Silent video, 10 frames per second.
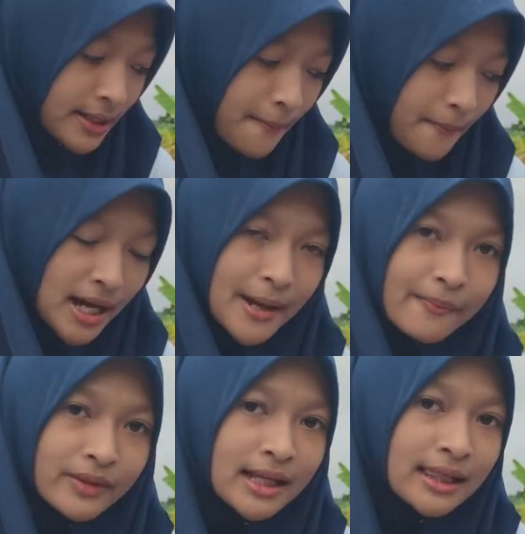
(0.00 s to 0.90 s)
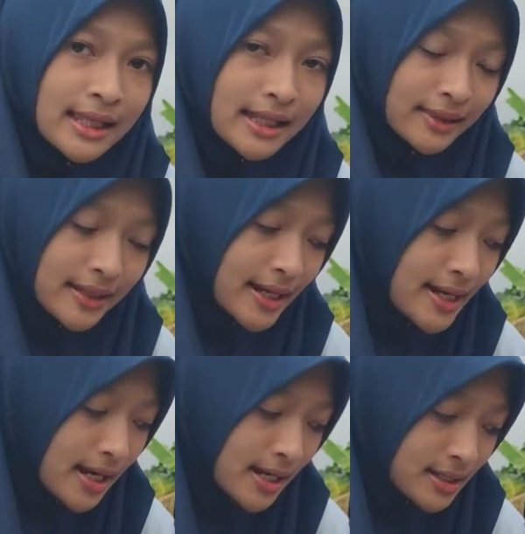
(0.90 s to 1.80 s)
demam, letih
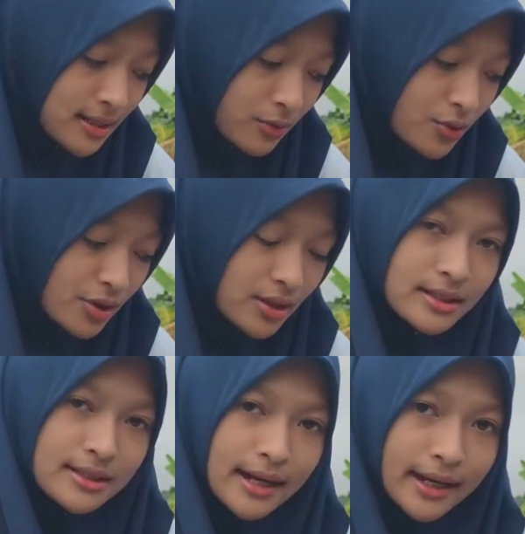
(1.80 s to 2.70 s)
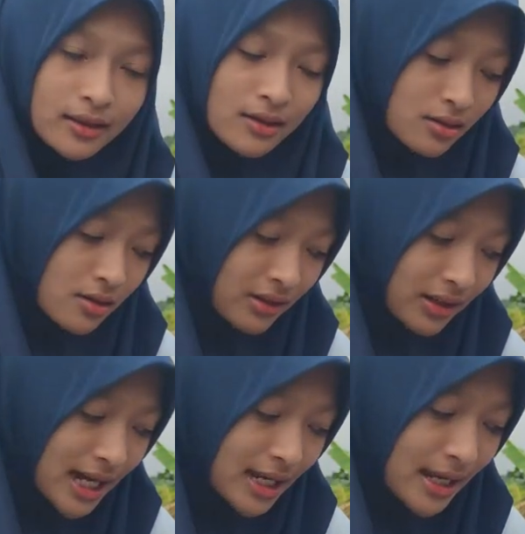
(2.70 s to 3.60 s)
dan lesu, sakit
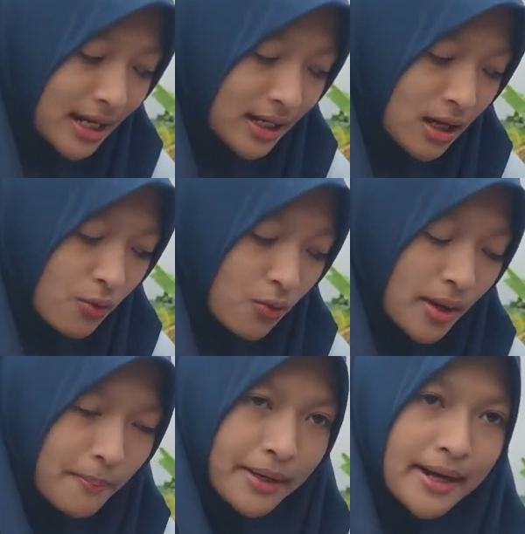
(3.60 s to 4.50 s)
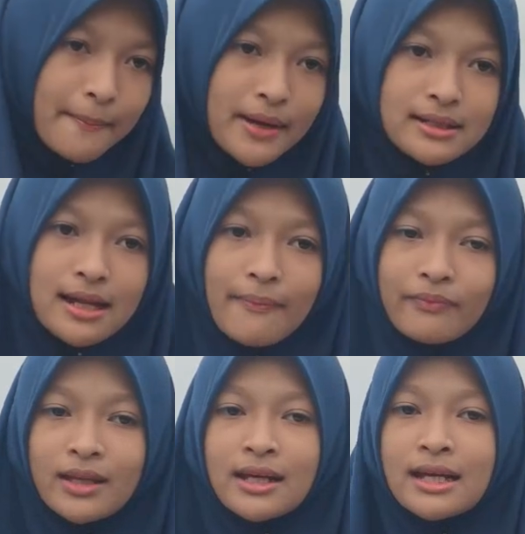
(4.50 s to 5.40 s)
tenggorokan dan gangguan pernapasan.
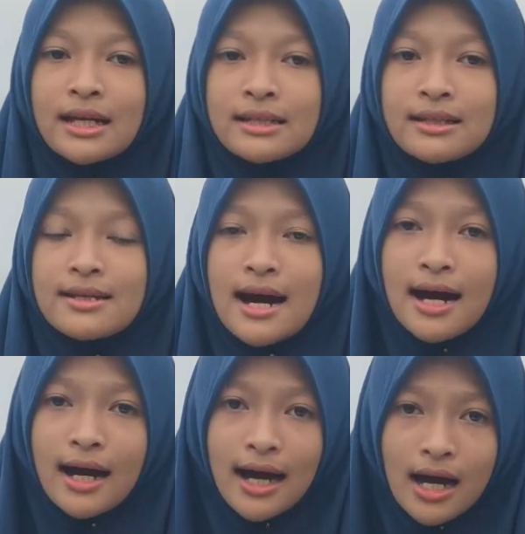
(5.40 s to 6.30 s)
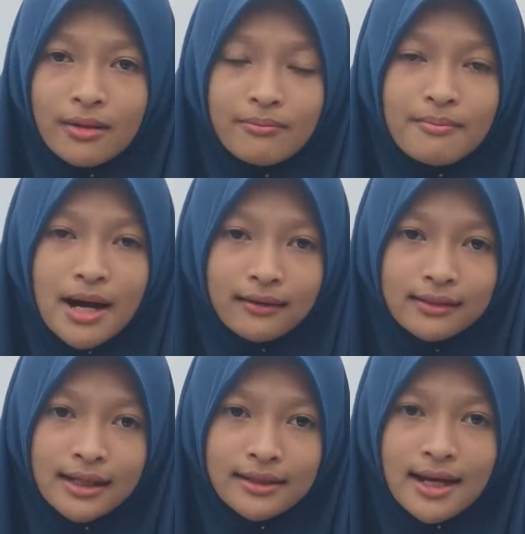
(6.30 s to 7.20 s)
Sedangkan
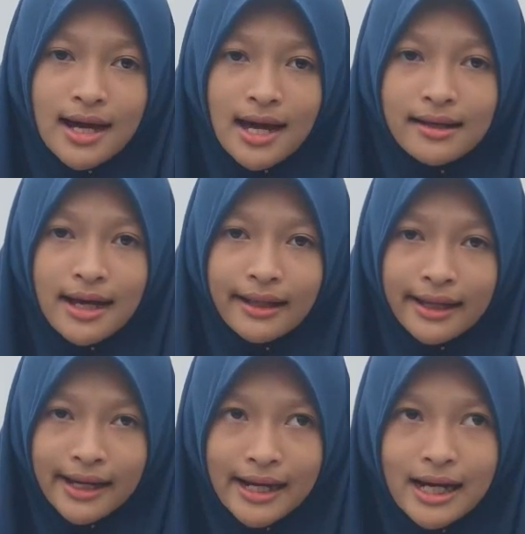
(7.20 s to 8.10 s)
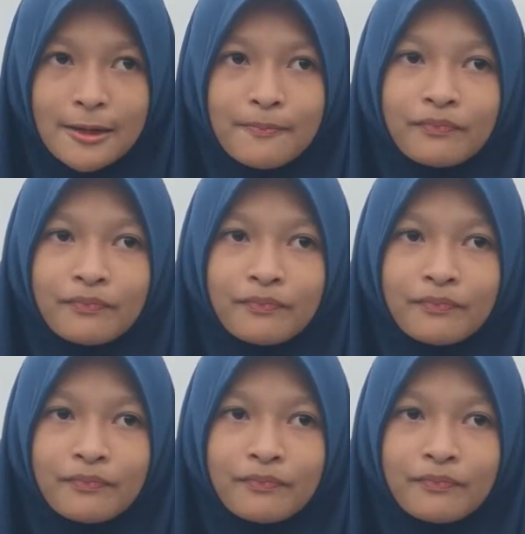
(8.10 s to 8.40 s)
maknanya adalah